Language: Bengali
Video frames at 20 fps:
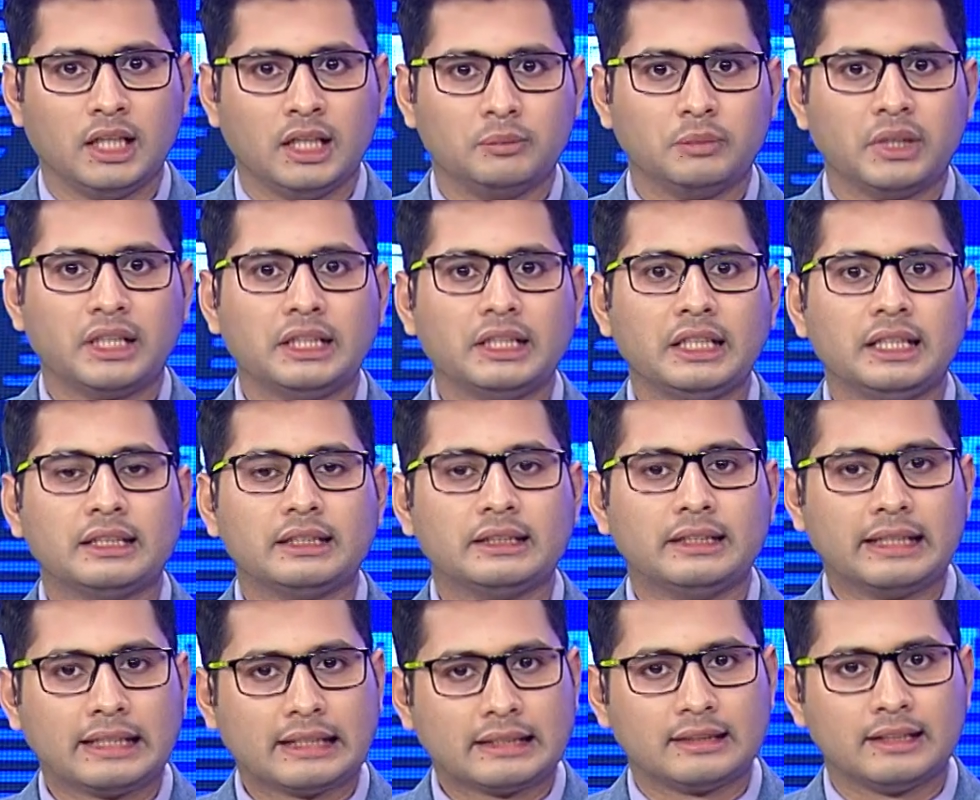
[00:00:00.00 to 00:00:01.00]
বাড়িটি
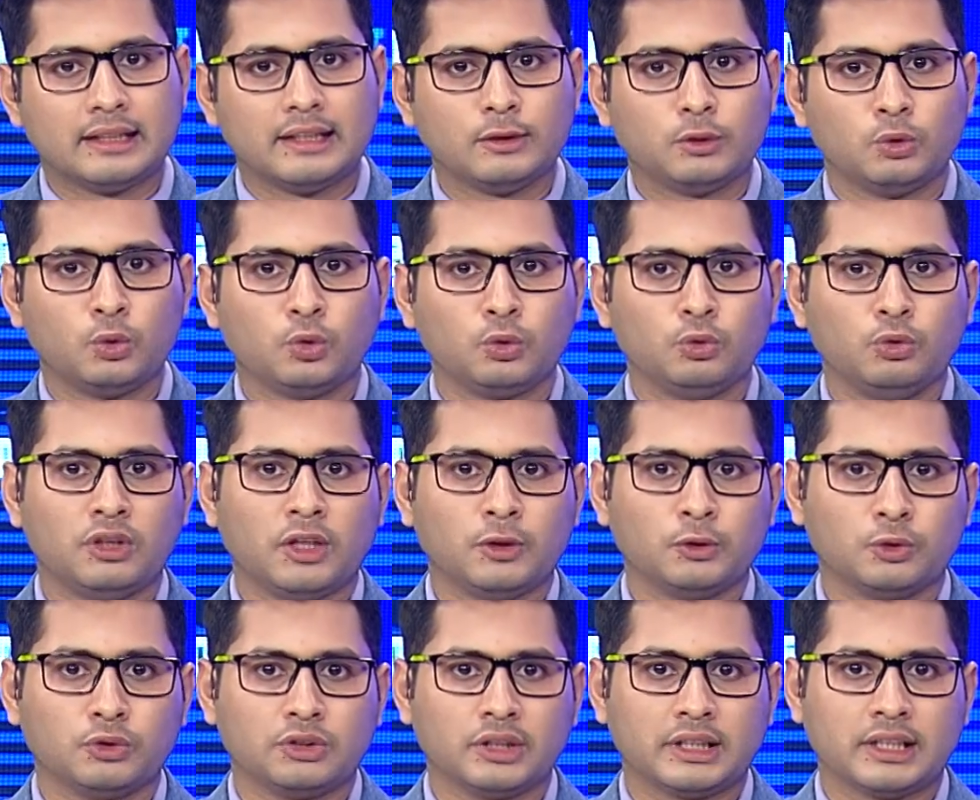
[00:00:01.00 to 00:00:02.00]
দেখতে দূর
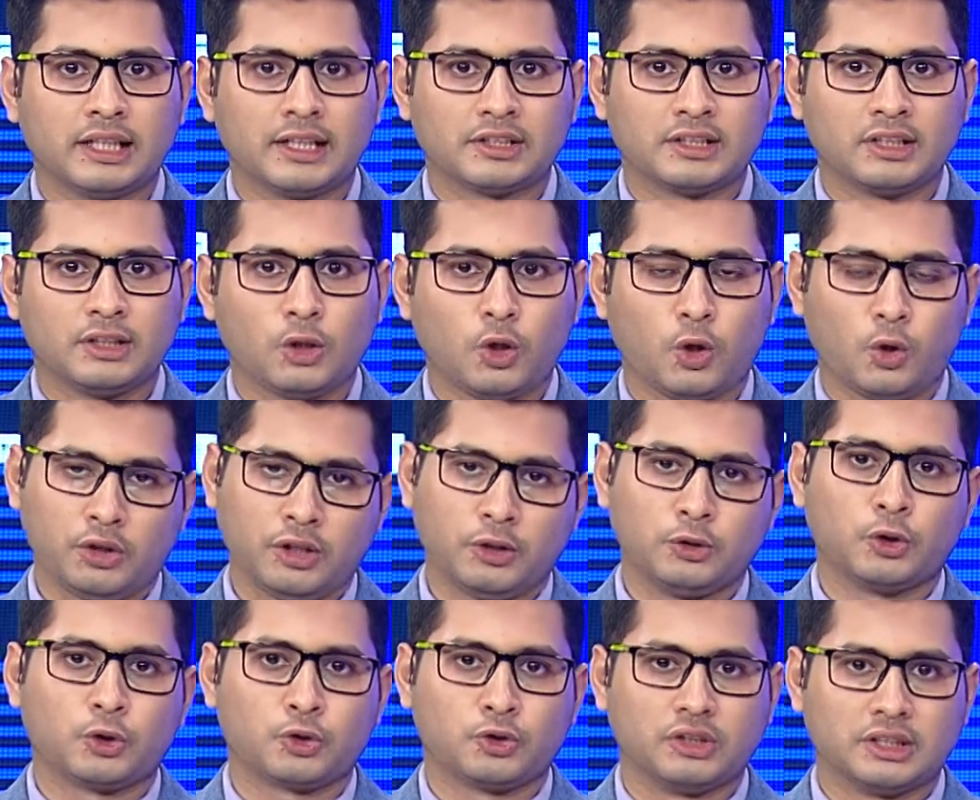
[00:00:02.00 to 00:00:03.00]
দূরান্ত থেকে আসেন অনেক
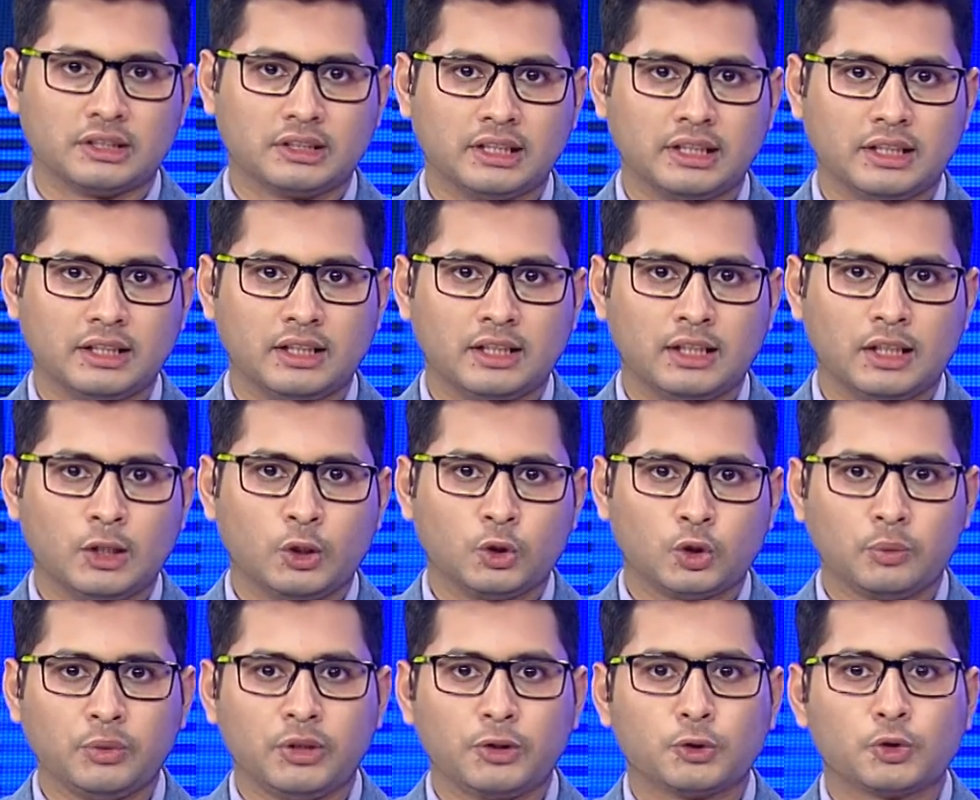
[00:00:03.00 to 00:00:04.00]
দর্শনার্থী
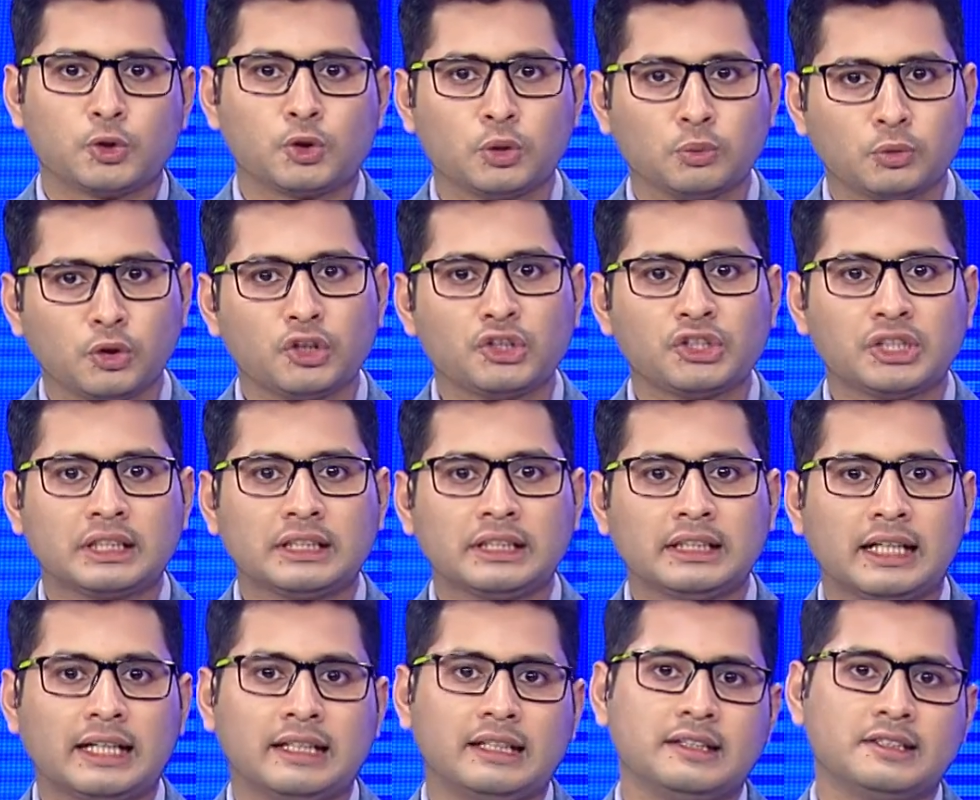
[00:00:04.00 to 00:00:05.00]
তবে সময়ের সাথে
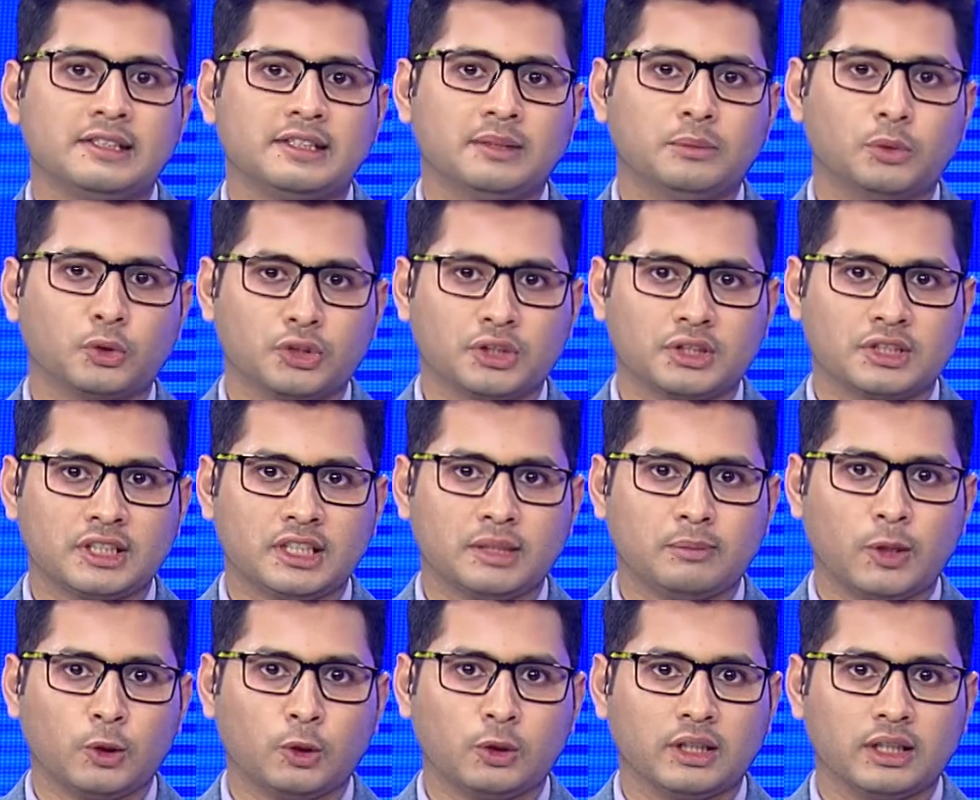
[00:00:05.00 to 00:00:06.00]
হারিয়ে যেতে বসেছে
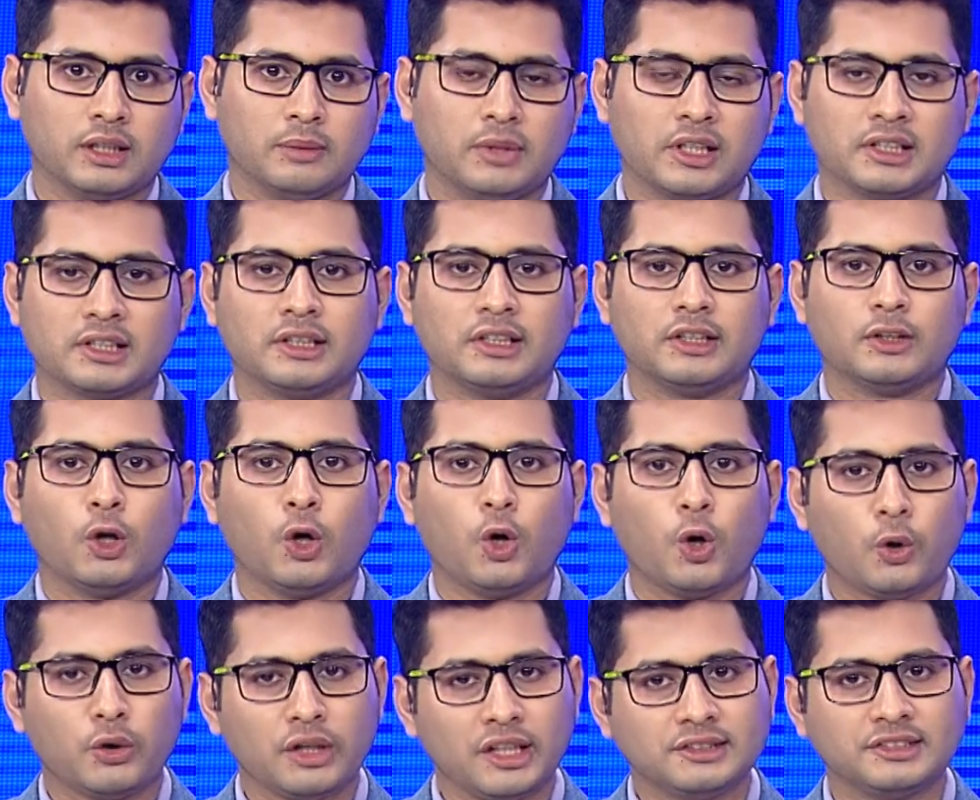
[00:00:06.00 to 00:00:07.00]
মালনা ভাসানির
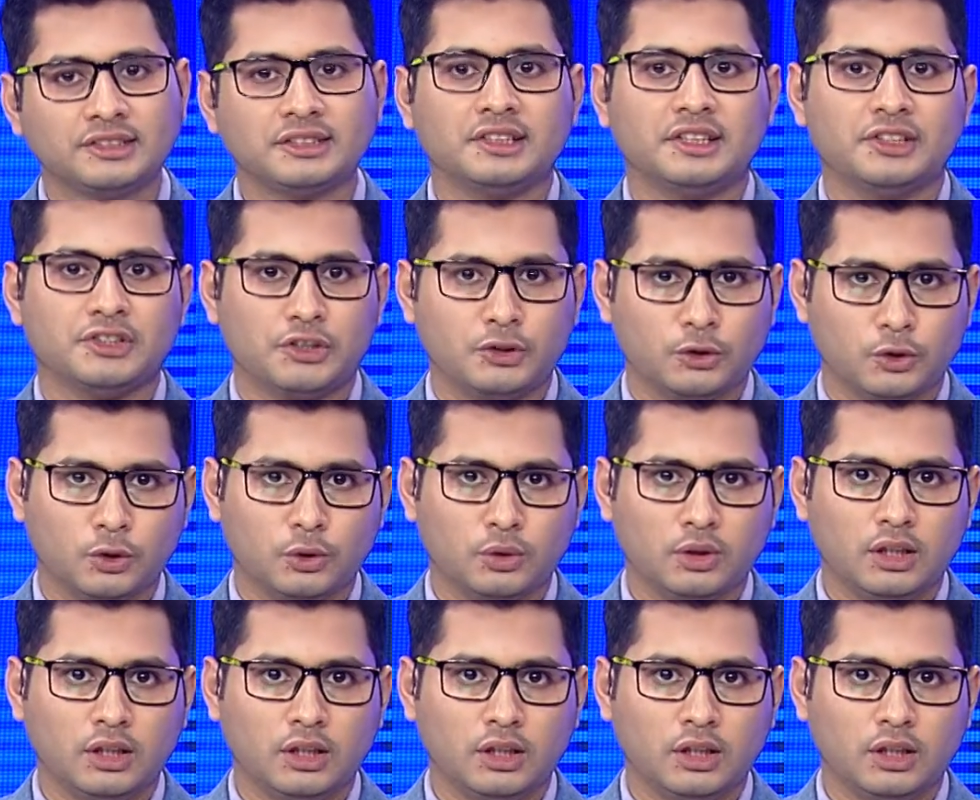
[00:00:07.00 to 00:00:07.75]
অনেক স্মৃতিচিহ্ন